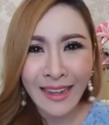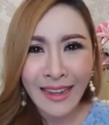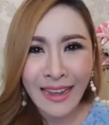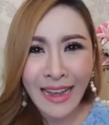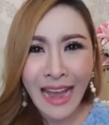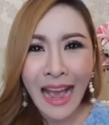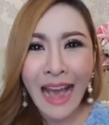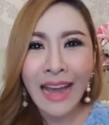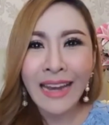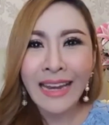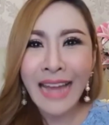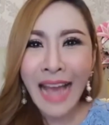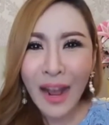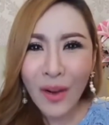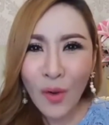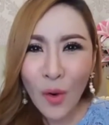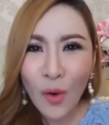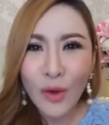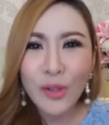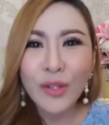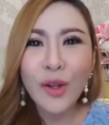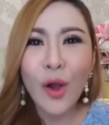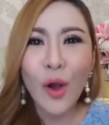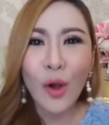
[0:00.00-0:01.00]
อนาค
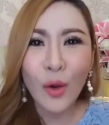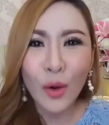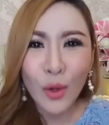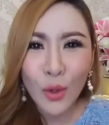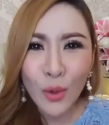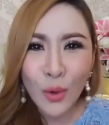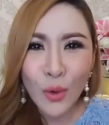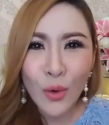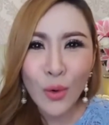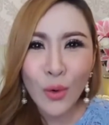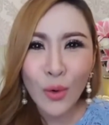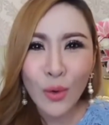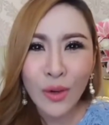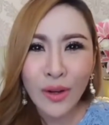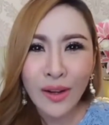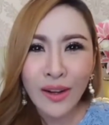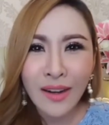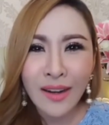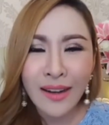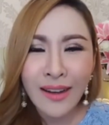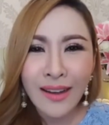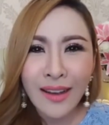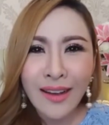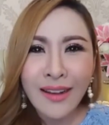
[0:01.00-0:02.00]
ตของลูก
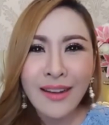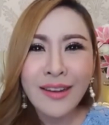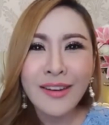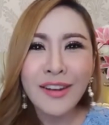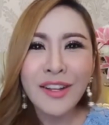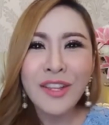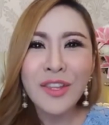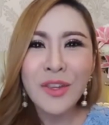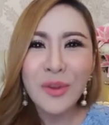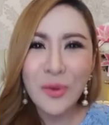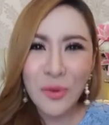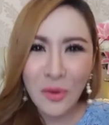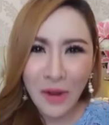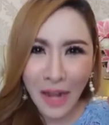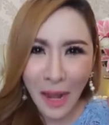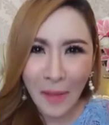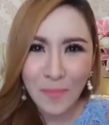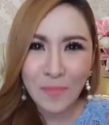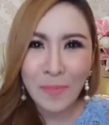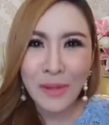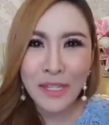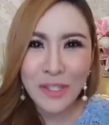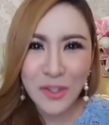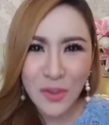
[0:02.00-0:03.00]
ขึ้นอยู่กับ
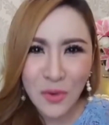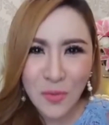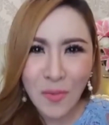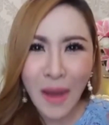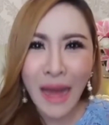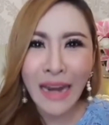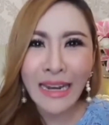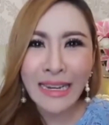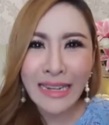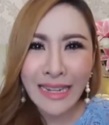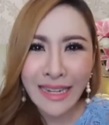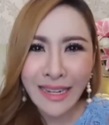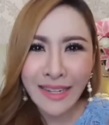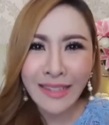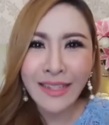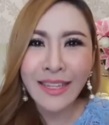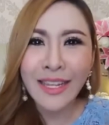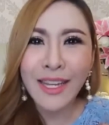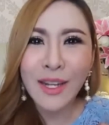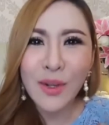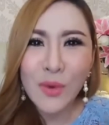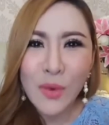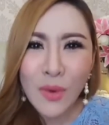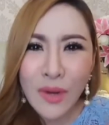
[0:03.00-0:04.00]
ปัจจุบันนี้
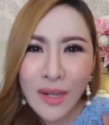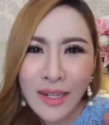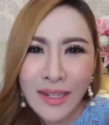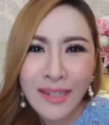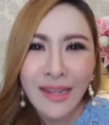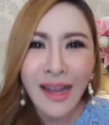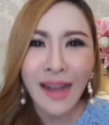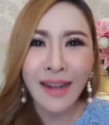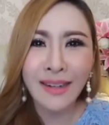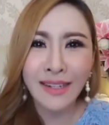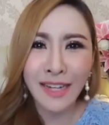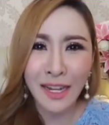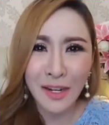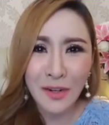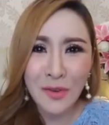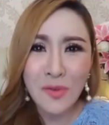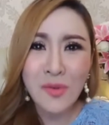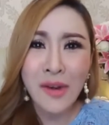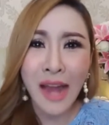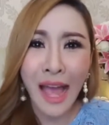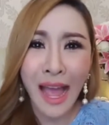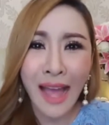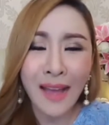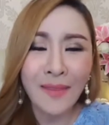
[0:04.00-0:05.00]
ที่ลูกเลือกนะลูก
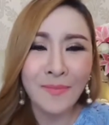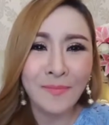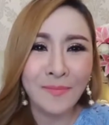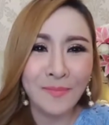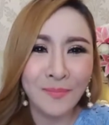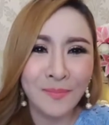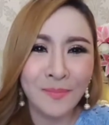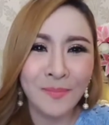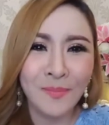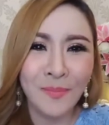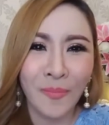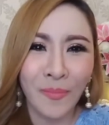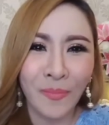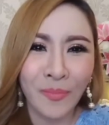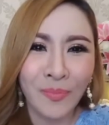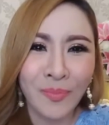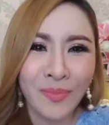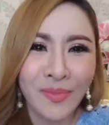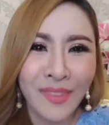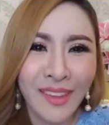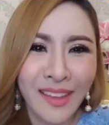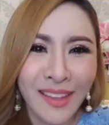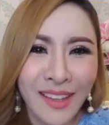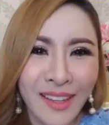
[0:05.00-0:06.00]
นะอืม
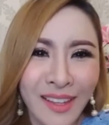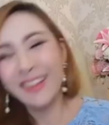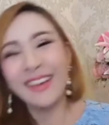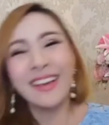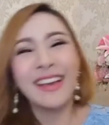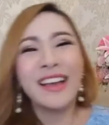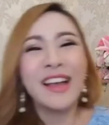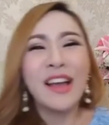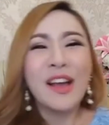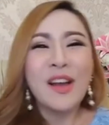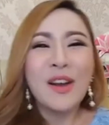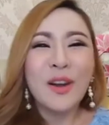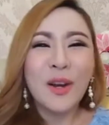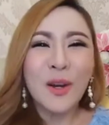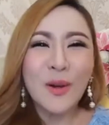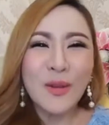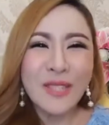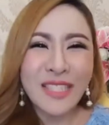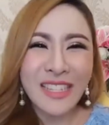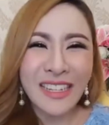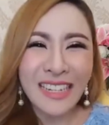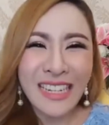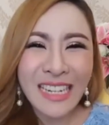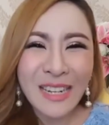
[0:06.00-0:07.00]
ครู
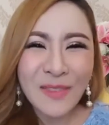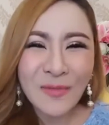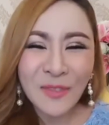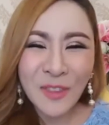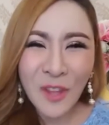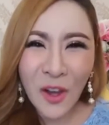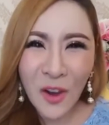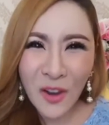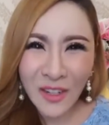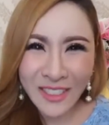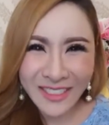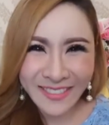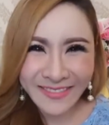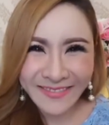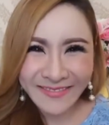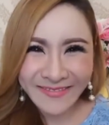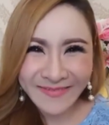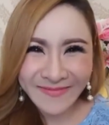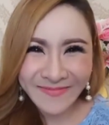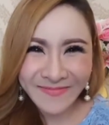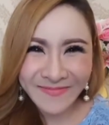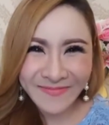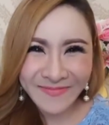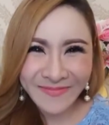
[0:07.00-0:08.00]
จะเริ่มต้น
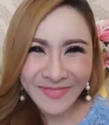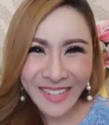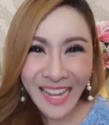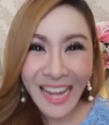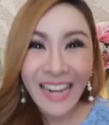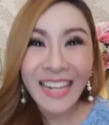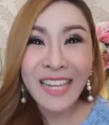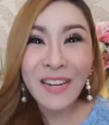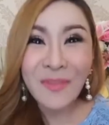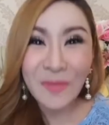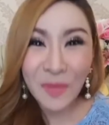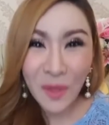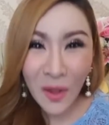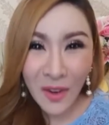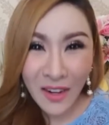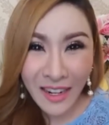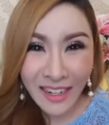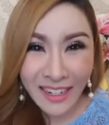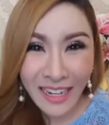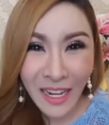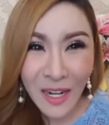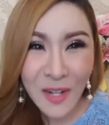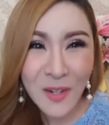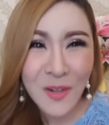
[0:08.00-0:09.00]
เริ่มต้นแล้
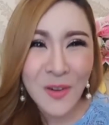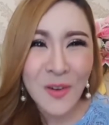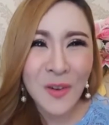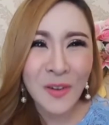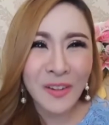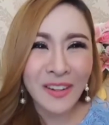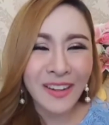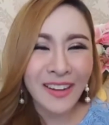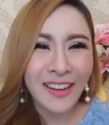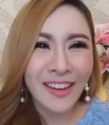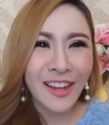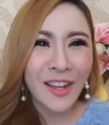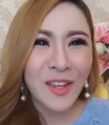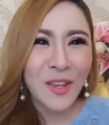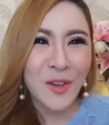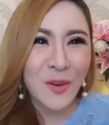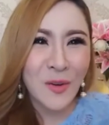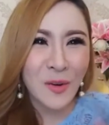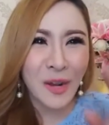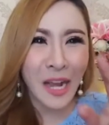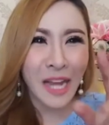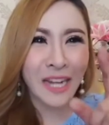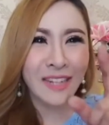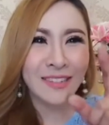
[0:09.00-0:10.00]
วนะลูกอ
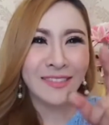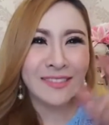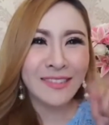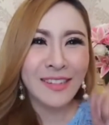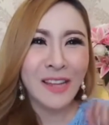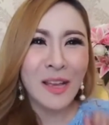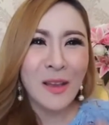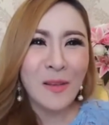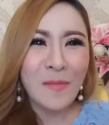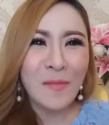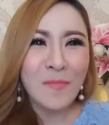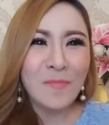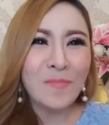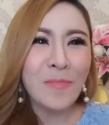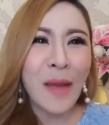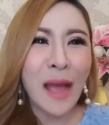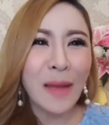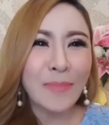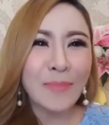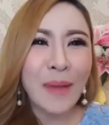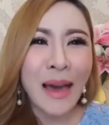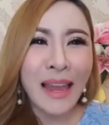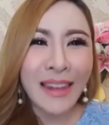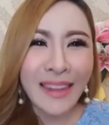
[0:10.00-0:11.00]
ยู่กันแปด
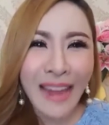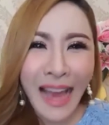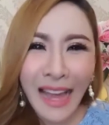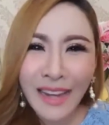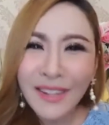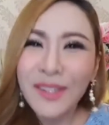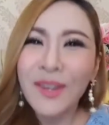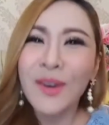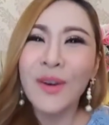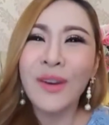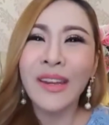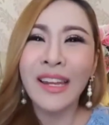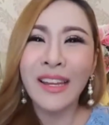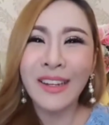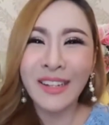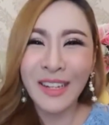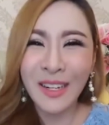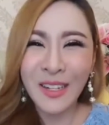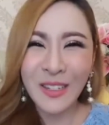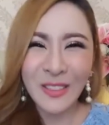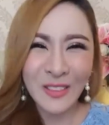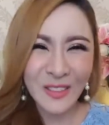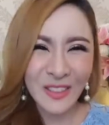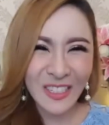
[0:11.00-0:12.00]
พันล้านคนแล้วนะ
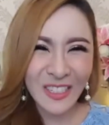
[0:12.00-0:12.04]
ลูก